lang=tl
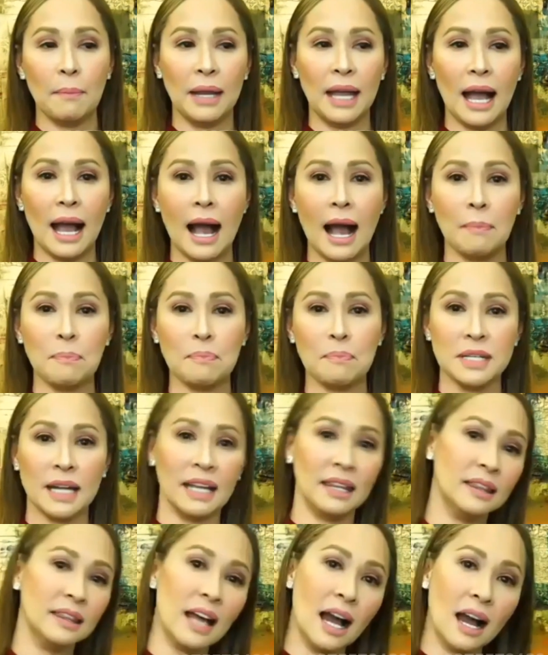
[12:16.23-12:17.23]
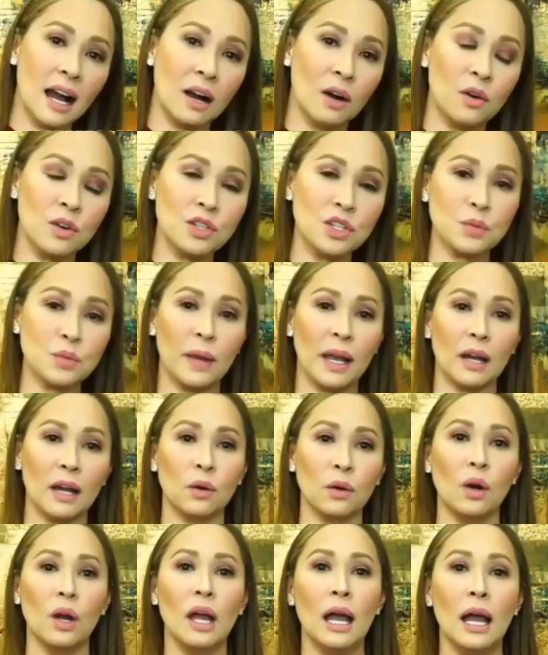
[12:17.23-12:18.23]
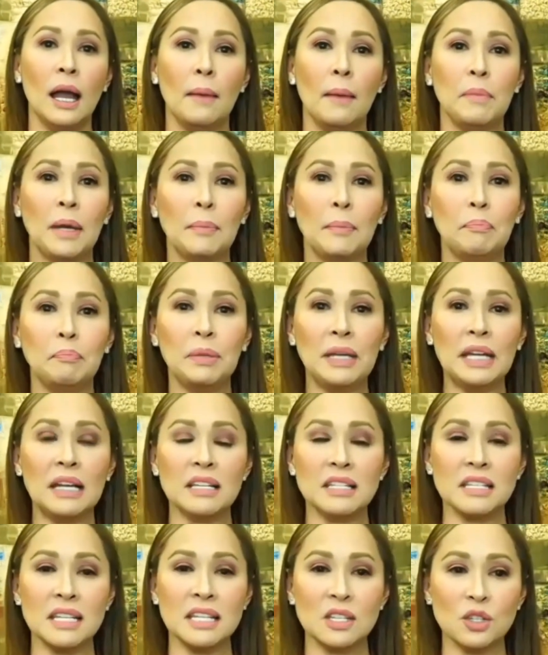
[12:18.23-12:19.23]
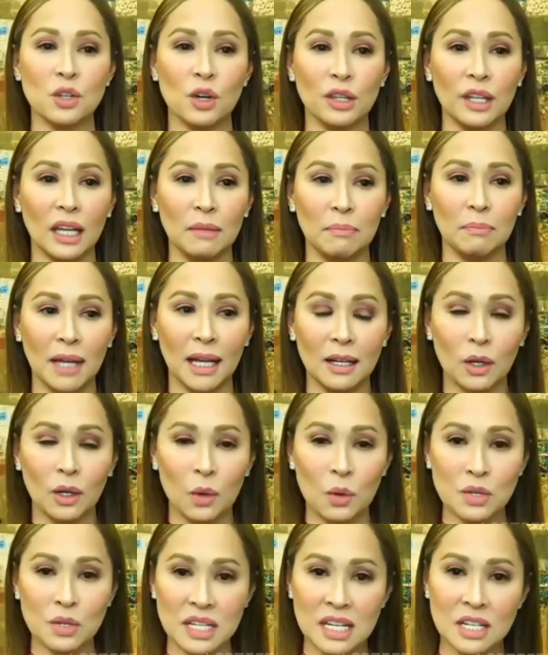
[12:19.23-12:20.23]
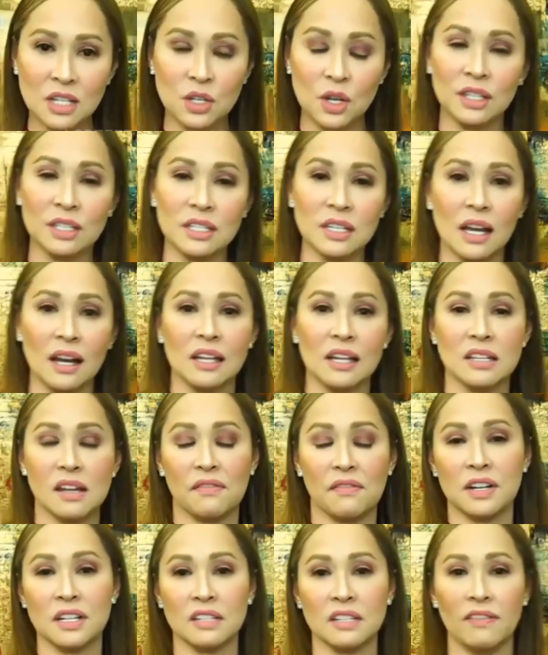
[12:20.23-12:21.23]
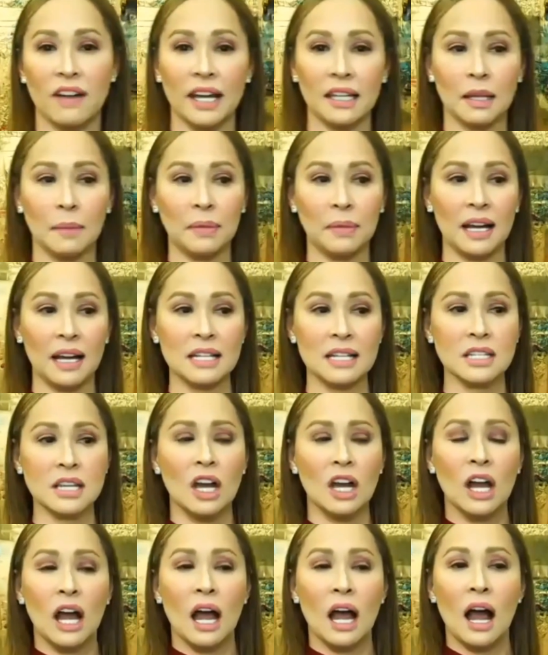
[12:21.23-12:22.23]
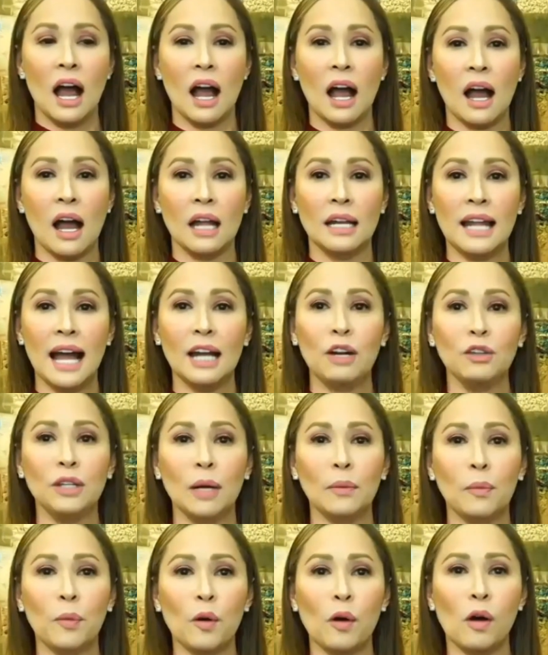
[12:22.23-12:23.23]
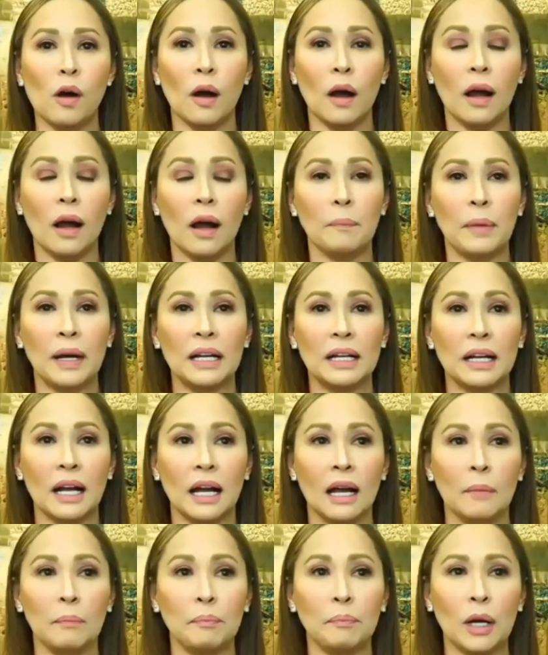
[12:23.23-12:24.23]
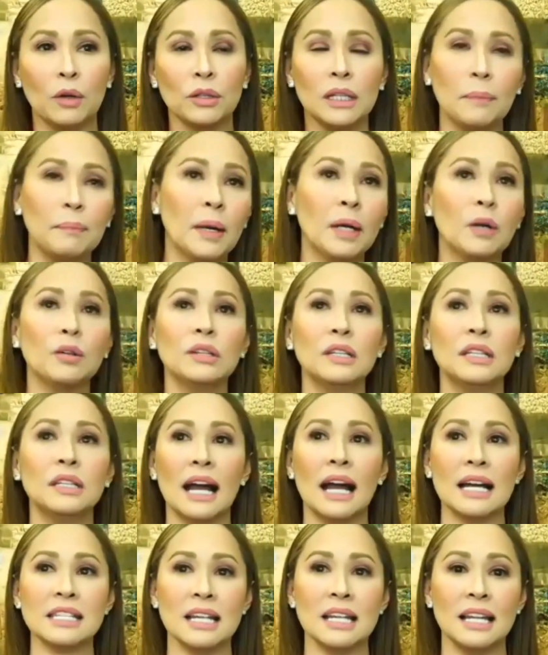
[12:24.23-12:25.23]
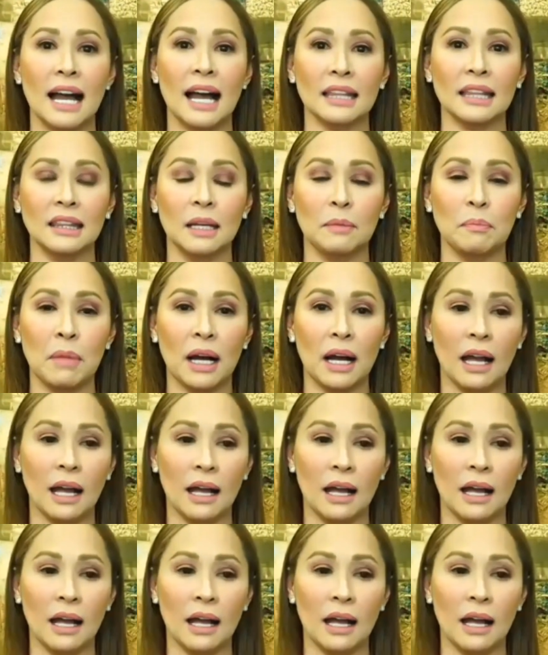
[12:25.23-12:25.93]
ups and downs, mayroong, may peak season and may low season sa, sa First Vita Plus. Uh, ah, lalo na po, pagka pagod na pagod ka sa lahat ng mga